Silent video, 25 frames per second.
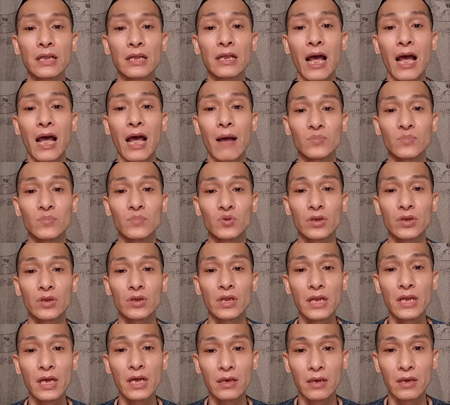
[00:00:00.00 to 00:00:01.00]
tình cảm cho
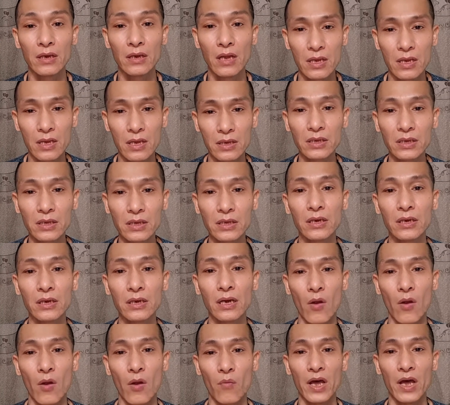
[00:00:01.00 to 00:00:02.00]
Tây Điên rất
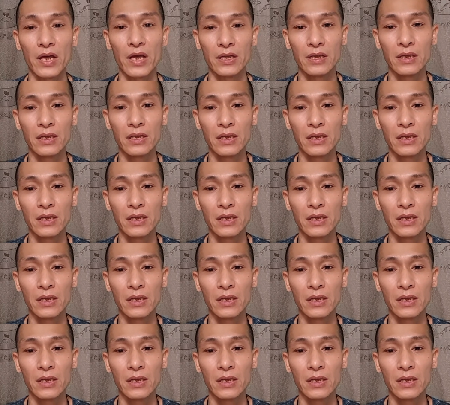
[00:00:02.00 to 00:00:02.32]
sự là đồng đầy.